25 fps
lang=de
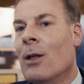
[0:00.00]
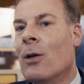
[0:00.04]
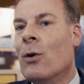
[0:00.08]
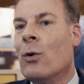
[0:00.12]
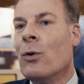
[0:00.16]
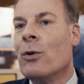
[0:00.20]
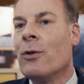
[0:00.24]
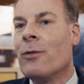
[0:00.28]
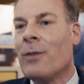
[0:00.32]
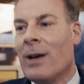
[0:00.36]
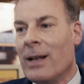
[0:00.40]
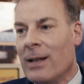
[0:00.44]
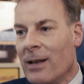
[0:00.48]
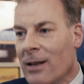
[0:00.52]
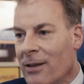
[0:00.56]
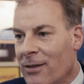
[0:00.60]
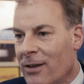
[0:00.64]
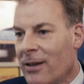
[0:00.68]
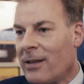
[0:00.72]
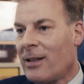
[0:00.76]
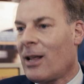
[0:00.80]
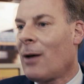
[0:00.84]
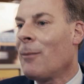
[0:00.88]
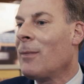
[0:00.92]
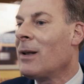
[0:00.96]
Und wenn die
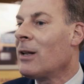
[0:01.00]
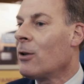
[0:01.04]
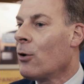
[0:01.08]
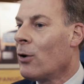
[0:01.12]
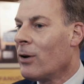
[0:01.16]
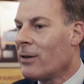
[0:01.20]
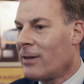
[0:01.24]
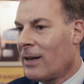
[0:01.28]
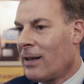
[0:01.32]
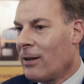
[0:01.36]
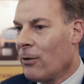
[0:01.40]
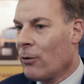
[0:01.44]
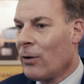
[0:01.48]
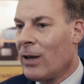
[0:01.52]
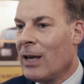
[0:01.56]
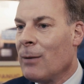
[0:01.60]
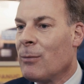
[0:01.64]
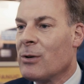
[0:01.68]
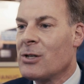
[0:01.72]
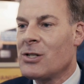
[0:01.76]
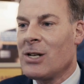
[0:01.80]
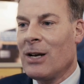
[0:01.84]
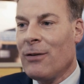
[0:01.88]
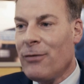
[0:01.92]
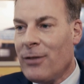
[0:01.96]
sich dann mit neuer Technologie
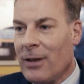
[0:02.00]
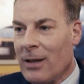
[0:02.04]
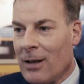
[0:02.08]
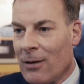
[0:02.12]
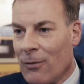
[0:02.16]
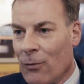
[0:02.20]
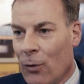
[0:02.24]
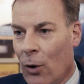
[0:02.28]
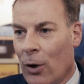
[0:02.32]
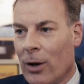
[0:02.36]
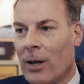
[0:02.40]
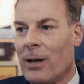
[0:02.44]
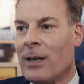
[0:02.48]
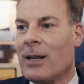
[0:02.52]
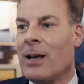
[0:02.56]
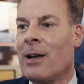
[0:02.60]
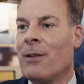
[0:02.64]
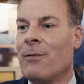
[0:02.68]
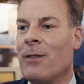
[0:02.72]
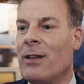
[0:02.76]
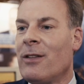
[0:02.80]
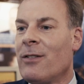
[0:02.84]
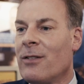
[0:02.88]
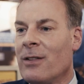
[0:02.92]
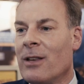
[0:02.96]
beschäftigen wollen,
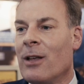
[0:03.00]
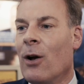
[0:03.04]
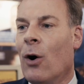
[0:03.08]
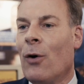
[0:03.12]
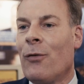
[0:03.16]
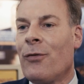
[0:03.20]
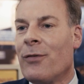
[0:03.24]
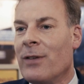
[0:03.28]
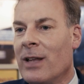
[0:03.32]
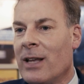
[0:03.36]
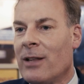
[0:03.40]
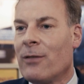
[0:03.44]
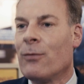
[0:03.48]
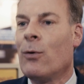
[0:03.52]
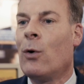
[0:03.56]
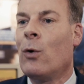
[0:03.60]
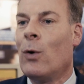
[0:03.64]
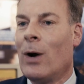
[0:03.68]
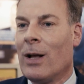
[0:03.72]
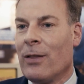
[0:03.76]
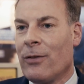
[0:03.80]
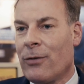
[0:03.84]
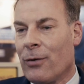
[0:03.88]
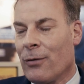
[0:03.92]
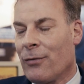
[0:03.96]
dann wissen die oft nicht, wo
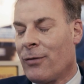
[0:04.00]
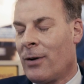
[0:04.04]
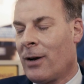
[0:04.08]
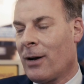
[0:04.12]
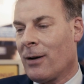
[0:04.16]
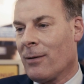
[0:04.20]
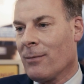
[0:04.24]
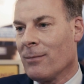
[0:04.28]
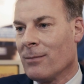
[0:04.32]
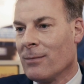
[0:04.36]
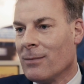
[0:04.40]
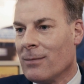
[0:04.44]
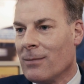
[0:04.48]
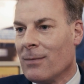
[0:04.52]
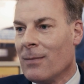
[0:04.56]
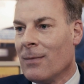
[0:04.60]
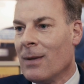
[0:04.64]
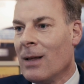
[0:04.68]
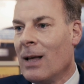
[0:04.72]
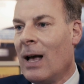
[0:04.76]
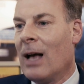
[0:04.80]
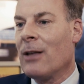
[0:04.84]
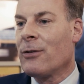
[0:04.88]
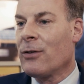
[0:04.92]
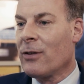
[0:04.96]
anzufangen.
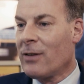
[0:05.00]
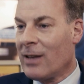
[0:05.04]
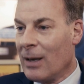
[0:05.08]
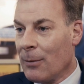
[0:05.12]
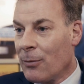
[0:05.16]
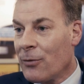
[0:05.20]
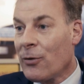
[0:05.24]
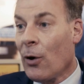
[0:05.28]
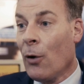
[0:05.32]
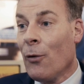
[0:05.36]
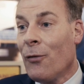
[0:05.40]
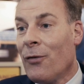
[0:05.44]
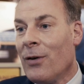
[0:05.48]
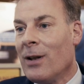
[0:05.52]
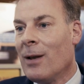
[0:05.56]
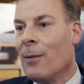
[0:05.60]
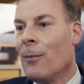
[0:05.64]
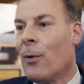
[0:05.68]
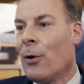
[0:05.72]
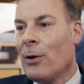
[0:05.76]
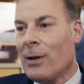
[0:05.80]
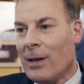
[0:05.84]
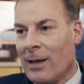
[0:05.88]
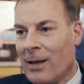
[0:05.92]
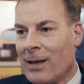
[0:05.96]
Also es gibt so viele
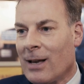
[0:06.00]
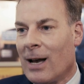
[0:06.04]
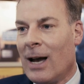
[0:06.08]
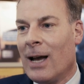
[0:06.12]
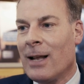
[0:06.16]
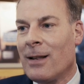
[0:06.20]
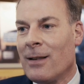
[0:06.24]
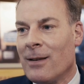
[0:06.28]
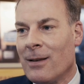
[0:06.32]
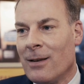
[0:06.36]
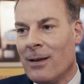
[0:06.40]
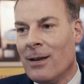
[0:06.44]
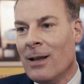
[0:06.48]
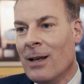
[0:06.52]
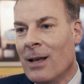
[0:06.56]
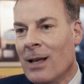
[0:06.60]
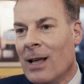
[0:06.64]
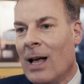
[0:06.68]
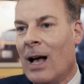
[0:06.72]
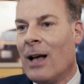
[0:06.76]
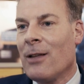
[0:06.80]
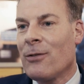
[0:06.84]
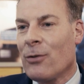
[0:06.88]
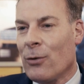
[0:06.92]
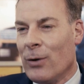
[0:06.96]
Möglichkeiten.
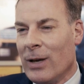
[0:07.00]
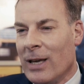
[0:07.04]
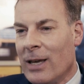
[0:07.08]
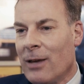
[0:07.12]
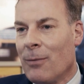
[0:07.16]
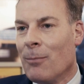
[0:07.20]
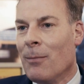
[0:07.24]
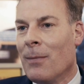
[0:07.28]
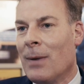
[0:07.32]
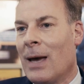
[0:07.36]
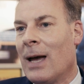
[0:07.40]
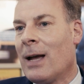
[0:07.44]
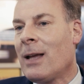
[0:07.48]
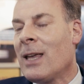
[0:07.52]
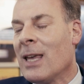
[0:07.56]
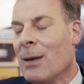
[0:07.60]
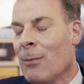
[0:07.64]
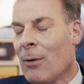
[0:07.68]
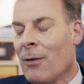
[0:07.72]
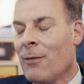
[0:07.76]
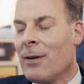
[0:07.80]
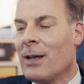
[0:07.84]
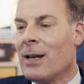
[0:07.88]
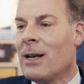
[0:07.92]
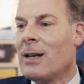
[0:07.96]
Also ich merke
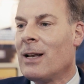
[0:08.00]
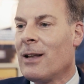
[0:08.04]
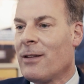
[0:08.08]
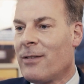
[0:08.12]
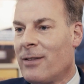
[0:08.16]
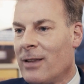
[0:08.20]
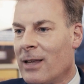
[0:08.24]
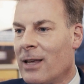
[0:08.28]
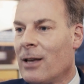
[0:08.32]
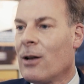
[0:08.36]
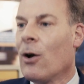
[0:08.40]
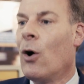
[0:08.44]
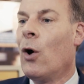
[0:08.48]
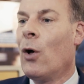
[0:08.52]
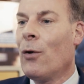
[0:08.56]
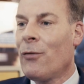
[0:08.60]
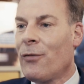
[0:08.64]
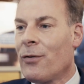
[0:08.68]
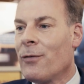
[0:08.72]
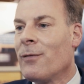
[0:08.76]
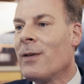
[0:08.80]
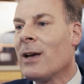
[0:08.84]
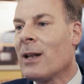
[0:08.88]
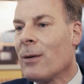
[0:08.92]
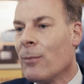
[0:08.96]
immer wieder, dass sie
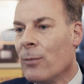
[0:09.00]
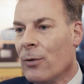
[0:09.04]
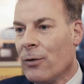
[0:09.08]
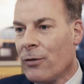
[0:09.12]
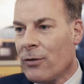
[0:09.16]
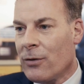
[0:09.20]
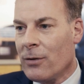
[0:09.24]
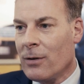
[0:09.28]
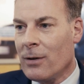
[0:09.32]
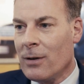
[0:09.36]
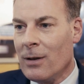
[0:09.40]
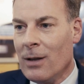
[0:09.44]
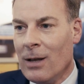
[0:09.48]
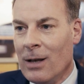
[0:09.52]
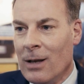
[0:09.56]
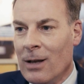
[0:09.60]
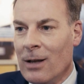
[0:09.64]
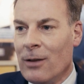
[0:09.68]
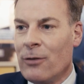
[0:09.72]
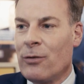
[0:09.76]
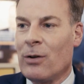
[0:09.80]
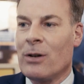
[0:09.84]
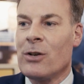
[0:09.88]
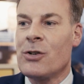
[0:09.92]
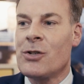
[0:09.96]
geholfen werden müssen,
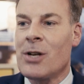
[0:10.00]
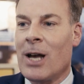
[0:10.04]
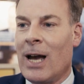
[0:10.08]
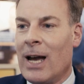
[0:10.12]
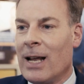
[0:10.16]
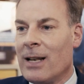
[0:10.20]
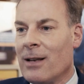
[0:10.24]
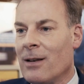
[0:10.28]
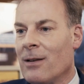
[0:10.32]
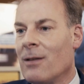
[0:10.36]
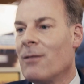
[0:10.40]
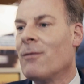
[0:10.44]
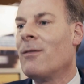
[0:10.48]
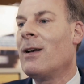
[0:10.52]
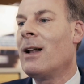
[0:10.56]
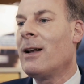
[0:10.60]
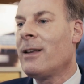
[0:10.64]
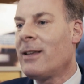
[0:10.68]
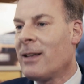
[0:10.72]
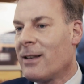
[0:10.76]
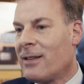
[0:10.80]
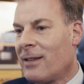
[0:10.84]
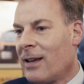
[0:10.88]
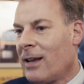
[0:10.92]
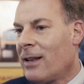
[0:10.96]
zu entscheiden,
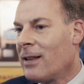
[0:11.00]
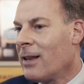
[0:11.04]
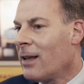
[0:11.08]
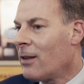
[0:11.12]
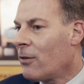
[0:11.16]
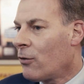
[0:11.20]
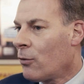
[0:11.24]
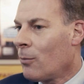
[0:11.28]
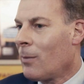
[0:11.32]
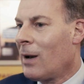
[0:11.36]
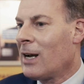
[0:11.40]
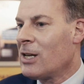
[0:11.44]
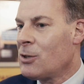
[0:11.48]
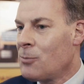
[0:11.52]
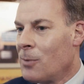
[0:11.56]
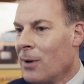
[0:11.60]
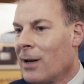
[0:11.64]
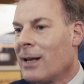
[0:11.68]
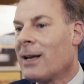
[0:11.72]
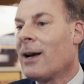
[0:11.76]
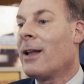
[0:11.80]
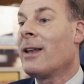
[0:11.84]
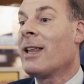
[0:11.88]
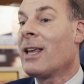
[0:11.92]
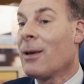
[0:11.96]
welche Technik zum Beispiel
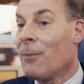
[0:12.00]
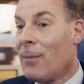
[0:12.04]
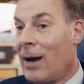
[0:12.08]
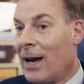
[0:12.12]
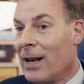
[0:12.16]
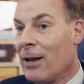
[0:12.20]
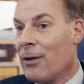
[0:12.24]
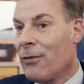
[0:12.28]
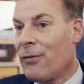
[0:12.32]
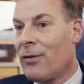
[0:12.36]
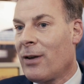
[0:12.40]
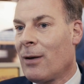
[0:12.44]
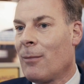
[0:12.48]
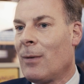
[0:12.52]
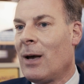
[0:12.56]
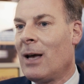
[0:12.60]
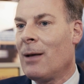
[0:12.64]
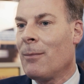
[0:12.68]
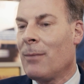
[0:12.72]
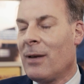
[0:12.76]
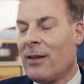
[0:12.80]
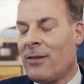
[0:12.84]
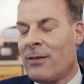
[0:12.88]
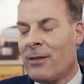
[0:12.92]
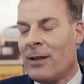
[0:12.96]
kann ich in meiner Firma
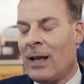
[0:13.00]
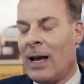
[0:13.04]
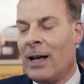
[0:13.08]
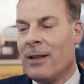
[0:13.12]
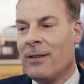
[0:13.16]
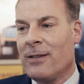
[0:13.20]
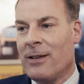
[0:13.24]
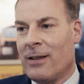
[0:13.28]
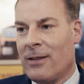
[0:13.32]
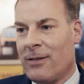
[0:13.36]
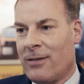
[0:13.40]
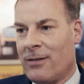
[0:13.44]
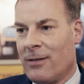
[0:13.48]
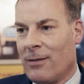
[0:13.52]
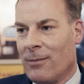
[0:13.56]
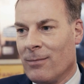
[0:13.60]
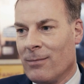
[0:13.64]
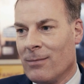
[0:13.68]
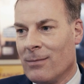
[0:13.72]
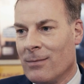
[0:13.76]
am besten einsetzen.